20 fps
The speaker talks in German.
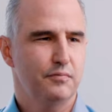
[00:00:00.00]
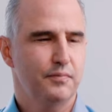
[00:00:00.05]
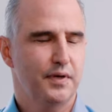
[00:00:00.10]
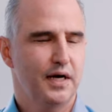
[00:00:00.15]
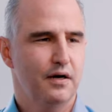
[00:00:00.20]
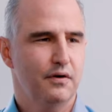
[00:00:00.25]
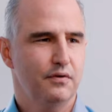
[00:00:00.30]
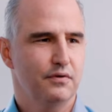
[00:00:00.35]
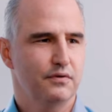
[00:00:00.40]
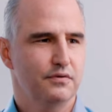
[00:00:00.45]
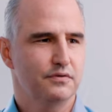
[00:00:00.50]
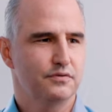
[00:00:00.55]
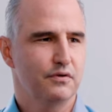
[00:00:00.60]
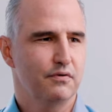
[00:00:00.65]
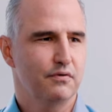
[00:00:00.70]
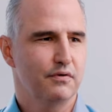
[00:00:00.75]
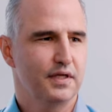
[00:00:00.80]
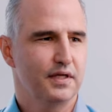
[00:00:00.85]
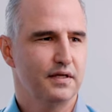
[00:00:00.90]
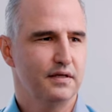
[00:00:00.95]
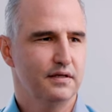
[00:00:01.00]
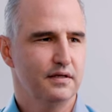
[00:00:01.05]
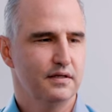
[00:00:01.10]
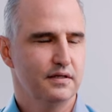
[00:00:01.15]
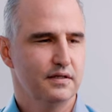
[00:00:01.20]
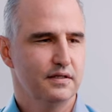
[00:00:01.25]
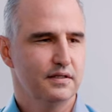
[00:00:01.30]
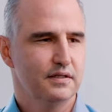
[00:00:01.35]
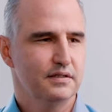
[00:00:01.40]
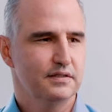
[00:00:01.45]
und Parodontologie,
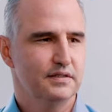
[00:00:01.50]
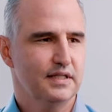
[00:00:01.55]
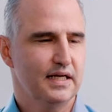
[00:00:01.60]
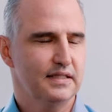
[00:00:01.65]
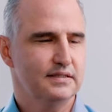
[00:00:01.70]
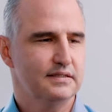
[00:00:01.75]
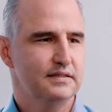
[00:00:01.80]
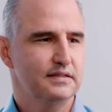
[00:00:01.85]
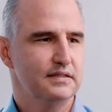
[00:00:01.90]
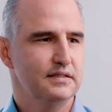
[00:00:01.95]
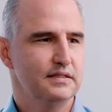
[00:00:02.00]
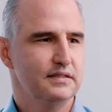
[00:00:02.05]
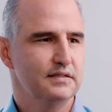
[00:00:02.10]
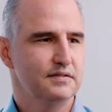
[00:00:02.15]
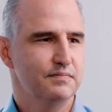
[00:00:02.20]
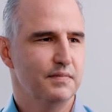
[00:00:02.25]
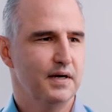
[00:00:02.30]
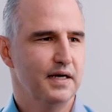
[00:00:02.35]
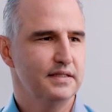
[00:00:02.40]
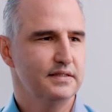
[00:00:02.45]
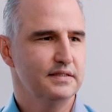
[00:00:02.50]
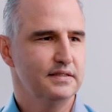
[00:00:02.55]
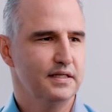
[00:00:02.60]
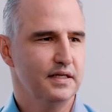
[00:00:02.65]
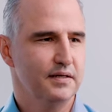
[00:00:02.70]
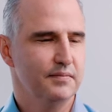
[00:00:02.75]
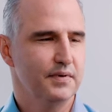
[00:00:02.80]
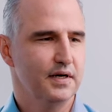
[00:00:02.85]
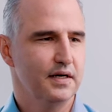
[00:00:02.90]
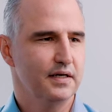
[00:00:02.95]
das ist mein
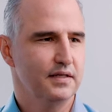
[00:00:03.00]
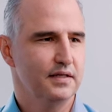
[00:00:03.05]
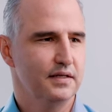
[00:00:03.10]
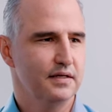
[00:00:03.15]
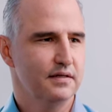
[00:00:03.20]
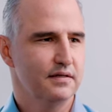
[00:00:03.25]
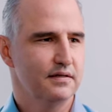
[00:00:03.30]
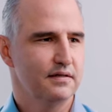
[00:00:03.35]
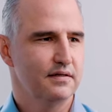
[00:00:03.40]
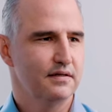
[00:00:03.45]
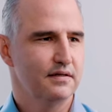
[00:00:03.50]
Thema hier.